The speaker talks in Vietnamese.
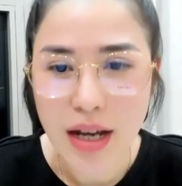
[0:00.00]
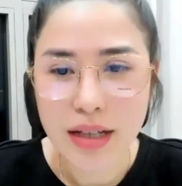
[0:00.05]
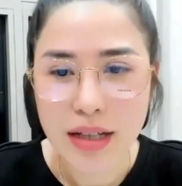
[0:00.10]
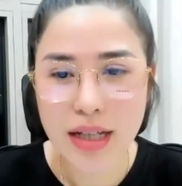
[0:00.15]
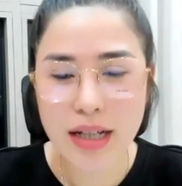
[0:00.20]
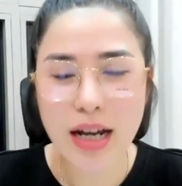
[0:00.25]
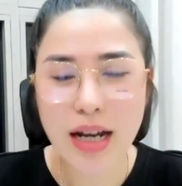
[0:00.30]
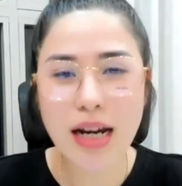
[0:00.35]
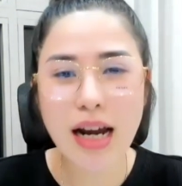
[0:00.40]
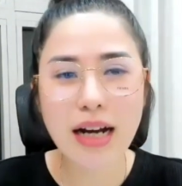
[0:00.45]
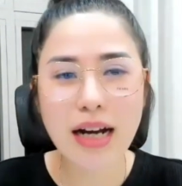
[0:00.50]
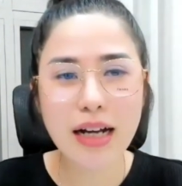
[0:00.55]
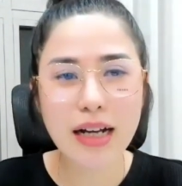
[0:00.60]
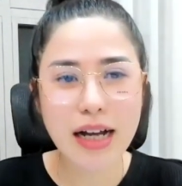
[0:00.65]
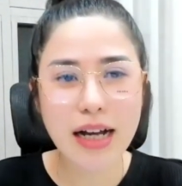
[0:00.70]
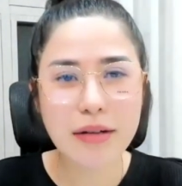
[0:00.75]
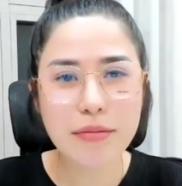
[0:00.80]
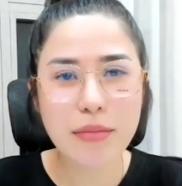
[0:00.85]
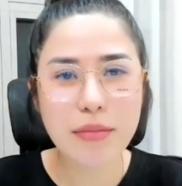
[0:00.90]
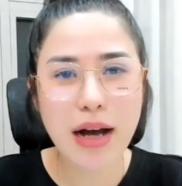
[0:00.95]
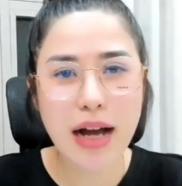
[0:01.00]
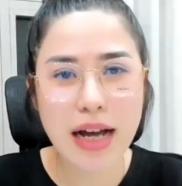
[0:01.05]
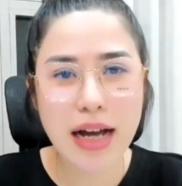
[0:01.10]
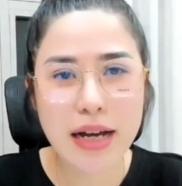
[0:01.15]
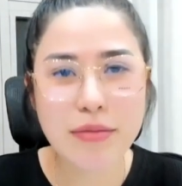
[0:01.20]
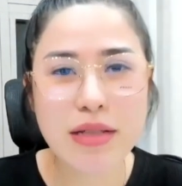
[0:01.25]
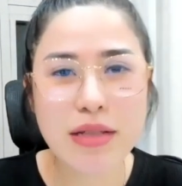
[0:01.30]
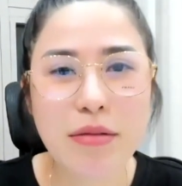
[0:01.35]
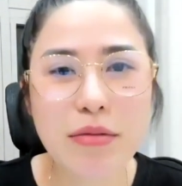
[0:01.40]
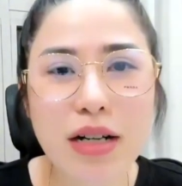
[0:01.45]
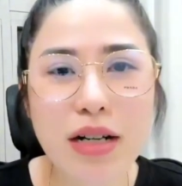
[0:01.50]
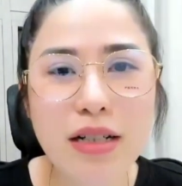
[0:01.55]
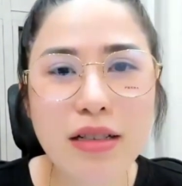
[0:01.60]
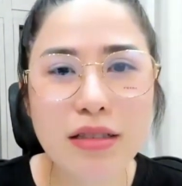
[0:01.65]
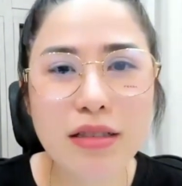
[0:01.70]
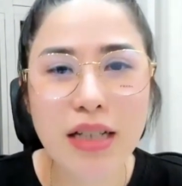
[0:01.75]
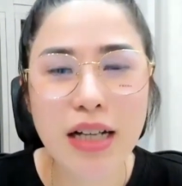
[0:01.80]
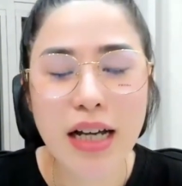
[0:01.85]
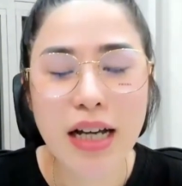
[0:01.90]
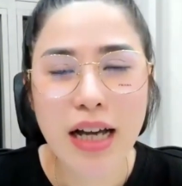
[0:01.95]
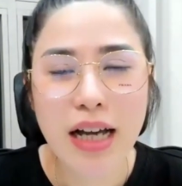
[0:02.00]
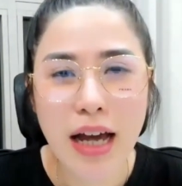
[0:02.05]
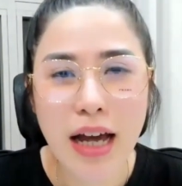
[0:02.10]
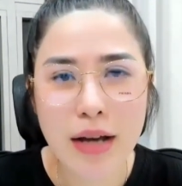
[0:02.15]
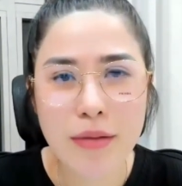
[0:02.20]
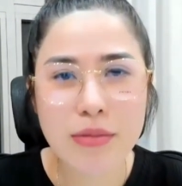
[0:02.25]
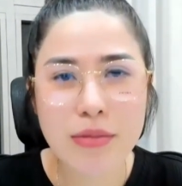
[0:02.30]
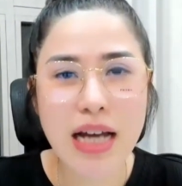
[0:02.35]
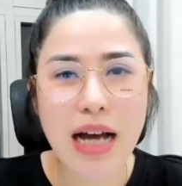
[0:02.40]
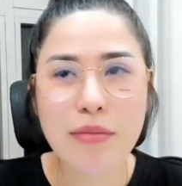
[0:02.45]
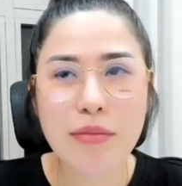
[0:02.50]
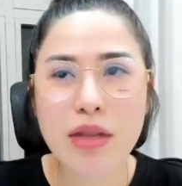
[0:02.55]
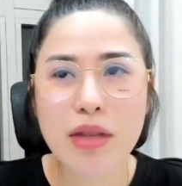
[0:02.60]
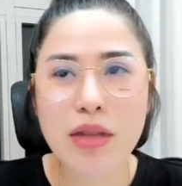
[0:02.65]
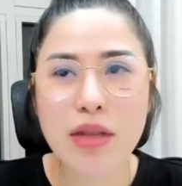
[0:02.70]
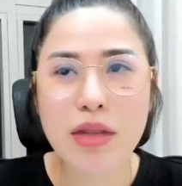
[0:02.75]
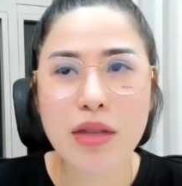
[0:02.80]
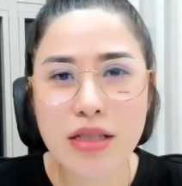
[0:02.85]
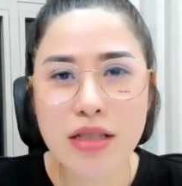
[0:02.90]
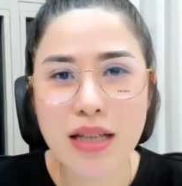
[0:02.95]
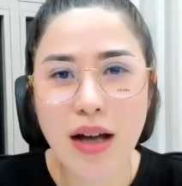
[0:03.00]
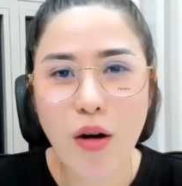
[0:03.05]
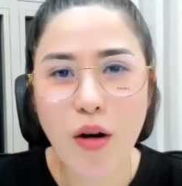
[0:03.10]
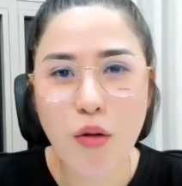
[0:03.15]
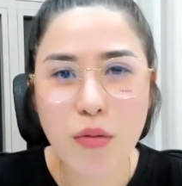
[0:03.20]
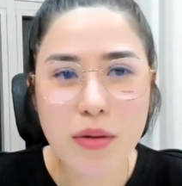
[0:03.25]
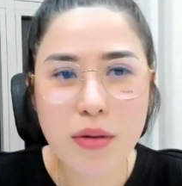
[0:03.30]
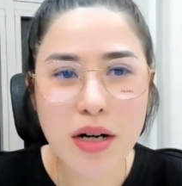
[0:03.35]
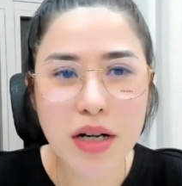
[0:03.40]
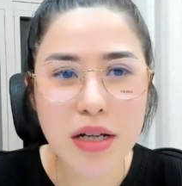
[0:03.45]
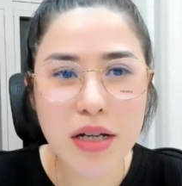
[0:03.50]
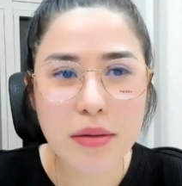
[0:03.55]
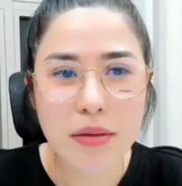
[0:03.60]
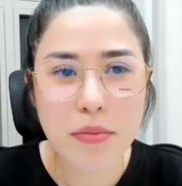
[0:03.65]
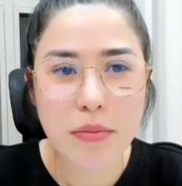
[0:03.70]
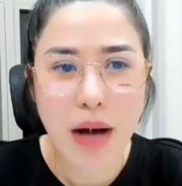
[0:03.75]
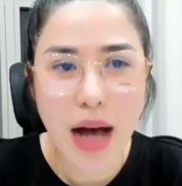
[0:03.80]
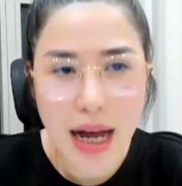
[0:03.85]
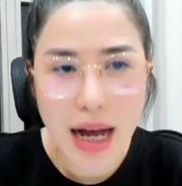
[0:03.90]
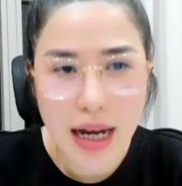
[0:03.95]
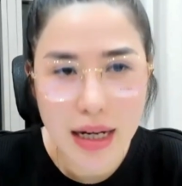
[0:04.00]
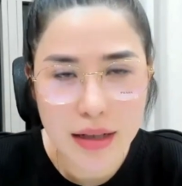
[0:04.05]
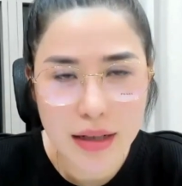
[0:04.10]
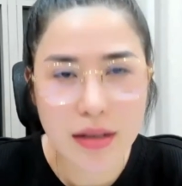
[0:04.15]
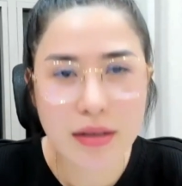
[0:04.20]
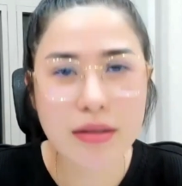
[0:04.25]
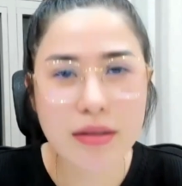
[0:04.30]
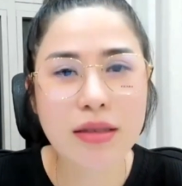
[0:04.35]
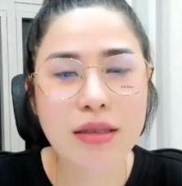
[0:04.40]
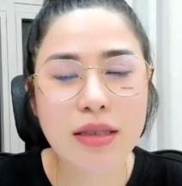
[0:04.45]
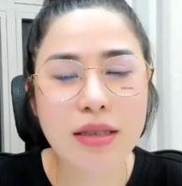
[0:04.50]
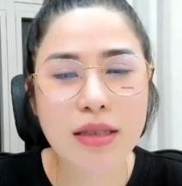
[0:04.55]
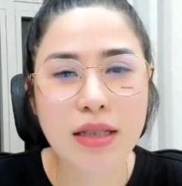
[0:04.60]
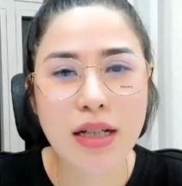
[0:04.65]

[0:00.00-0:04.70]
Thì đấy là cái cách mà em giảm cân. Em giảm từ sáu mươi ba cân